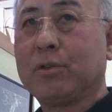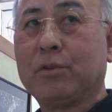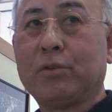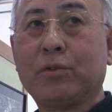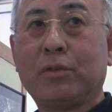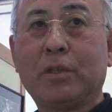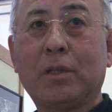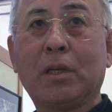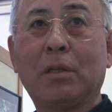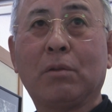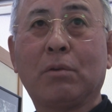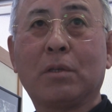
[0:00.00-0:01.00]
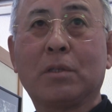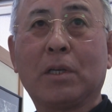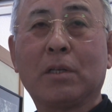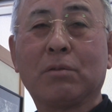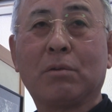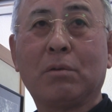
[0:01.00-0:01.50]
唐津市の写
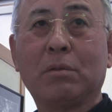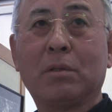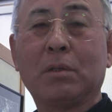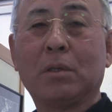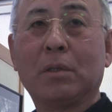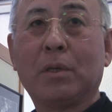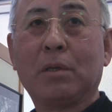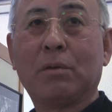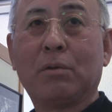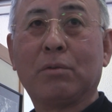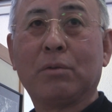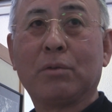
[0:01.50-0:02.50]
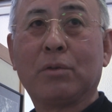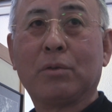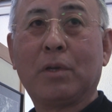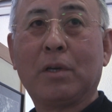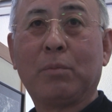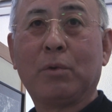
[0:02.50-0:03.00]
真家井上博之
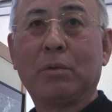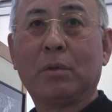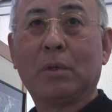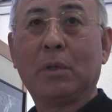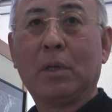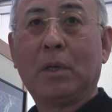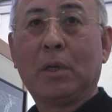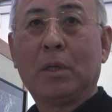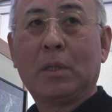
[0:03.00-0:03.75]
さんが開きました